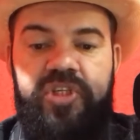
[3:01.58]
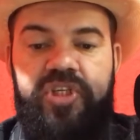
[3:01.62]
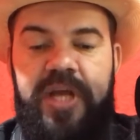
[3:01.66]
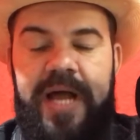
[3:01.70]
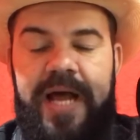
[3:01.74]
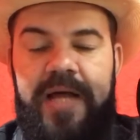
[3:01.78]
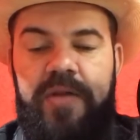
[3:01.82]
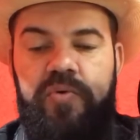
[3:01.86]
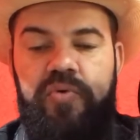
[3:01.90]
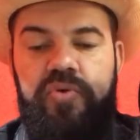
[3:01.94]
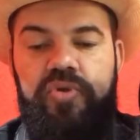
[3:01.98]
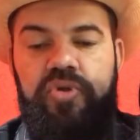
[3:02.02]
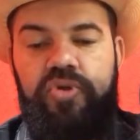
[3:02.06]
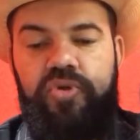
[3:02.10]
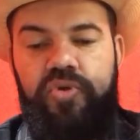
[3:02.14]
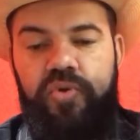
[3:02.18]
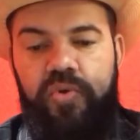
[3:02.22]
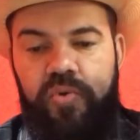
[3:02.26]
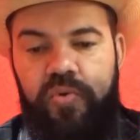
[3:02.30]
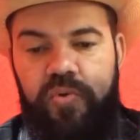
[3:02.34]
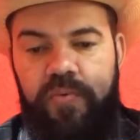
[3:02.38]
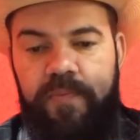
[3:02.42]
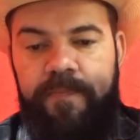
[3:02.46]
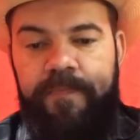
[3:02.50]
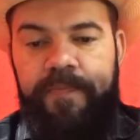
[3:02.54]
Já no
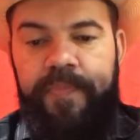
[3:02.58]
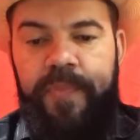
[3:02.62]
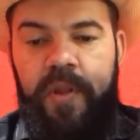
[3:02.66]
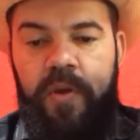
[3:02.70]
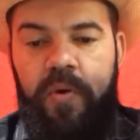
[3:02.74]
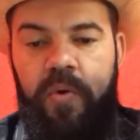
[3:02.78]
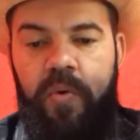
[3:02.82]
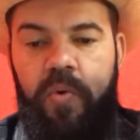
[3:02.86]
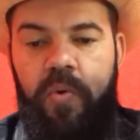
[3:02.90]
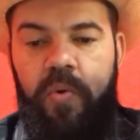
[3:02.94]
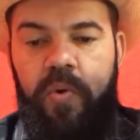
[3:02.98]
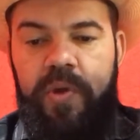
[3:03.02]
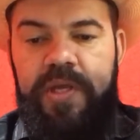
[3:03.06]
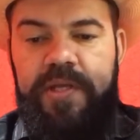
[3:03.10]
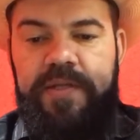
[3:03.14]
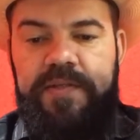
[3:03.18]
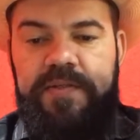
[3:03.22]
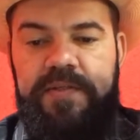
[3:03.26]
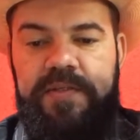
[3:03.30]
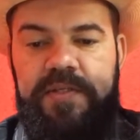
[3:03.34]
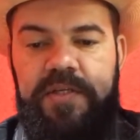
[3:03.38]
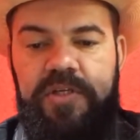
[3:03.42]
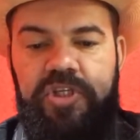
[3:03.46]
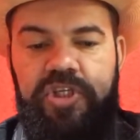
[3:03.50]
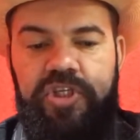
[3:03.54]
sul, o
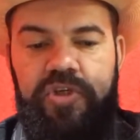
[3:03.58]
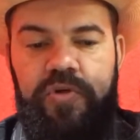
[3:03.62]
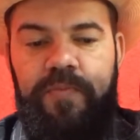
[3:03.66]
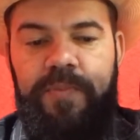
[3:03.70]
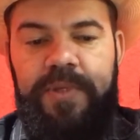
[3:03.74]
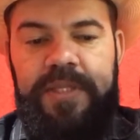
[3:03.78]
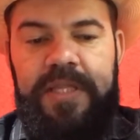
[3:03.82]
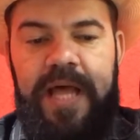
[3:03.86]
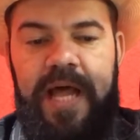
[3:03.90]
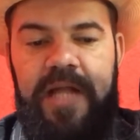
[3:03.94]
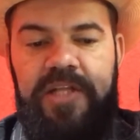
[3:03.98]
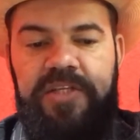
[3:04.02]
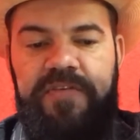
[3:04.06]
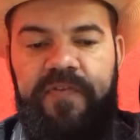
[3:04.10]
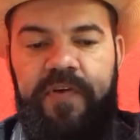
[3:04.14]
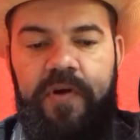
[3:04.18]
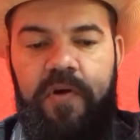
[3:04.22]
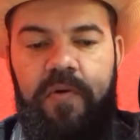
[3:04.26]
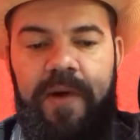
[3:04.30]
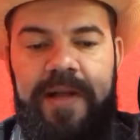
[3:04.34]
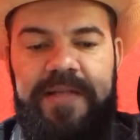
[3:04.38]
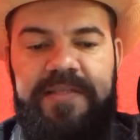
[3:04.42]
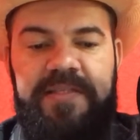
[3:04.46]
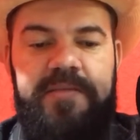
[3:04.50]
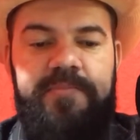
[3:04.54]
índice de umidade
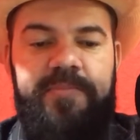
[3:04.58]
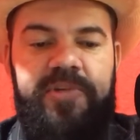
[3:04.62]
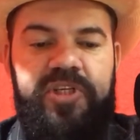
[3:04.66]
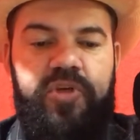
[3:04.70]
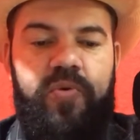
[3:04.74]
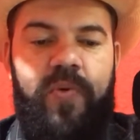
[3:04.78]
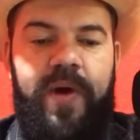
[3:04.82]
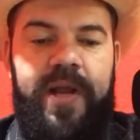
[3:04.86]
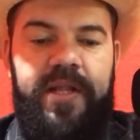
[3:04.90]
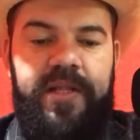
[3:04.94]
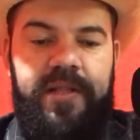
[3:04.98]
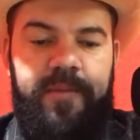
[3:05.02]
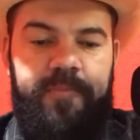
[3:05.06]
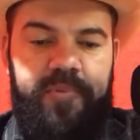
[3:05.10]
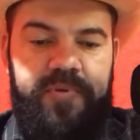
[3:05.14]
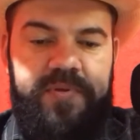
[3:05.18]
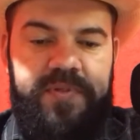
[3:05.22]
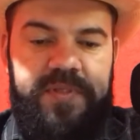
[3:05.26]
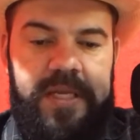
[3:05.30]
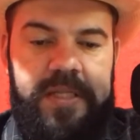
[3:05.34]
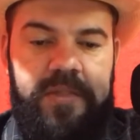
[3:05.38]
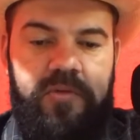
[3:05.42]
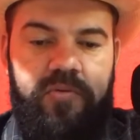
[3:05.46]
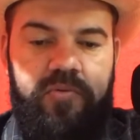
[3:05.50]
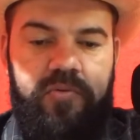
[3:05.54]
ficou acima de
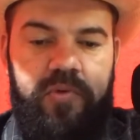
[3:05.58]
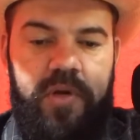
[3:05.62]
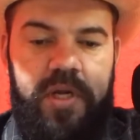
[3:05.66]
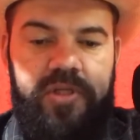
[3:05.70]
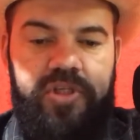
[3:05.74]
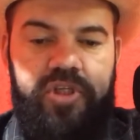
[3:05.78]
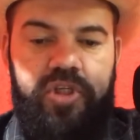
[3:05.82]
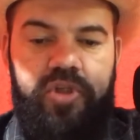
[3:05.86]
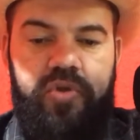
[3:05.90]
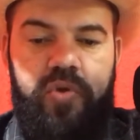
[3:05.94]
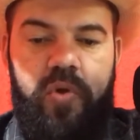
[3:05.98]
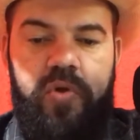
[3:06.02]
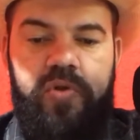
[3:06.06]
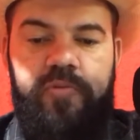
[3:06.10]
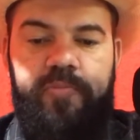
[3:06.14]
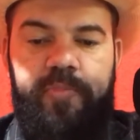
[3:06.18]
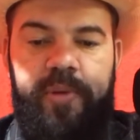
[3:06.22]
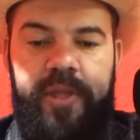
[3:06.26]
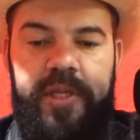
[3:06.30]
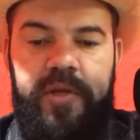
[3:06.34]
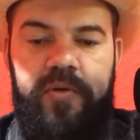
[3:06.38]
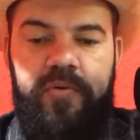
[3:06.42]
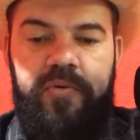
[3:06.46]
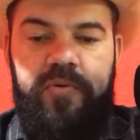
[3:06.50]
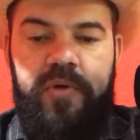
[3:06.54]
40% durante todo o
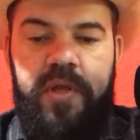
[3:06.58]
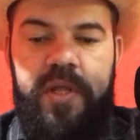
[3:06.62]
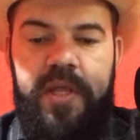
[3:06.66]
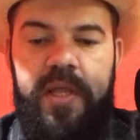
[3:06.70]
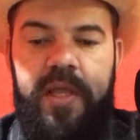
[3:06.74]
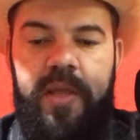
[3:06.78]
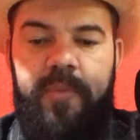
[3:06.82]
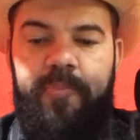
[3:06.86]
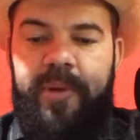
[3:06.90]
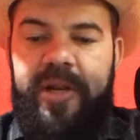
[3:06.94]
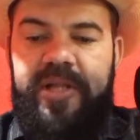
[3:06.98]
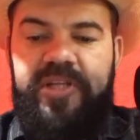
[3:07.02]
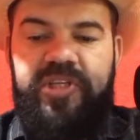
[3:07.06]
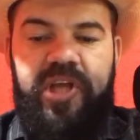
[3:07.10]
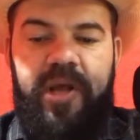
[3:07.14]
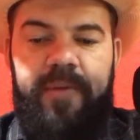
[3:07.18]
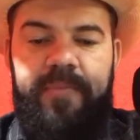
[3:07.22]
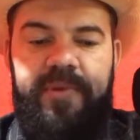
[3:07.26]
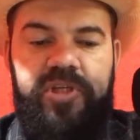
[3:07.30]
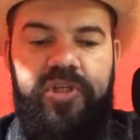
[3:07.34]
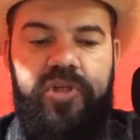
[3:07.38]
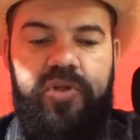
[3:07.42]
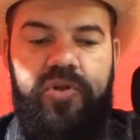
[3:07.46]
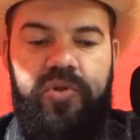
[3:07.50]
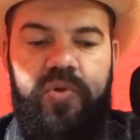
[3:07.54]
período em
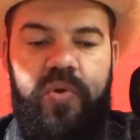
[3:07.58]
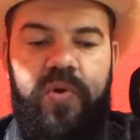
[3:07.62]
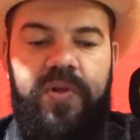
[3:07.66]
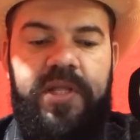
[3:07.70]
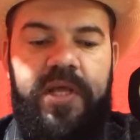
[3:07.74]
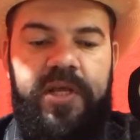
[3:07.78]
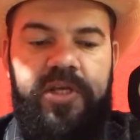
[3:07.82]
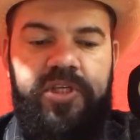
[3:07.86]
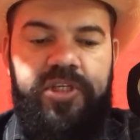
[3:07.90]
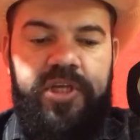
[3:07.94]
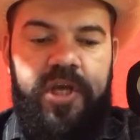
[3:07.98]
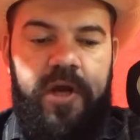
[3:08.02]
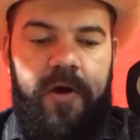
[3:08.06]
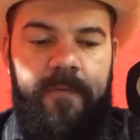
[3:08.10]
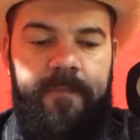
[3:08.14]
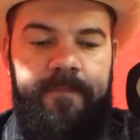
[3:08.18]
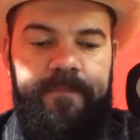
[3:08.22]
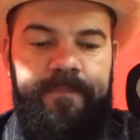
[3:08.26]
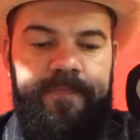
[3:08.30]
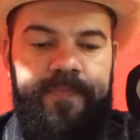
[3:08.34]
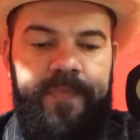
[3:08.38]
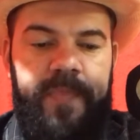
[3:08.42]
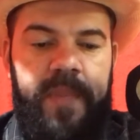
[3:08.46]
praticamente toda a região.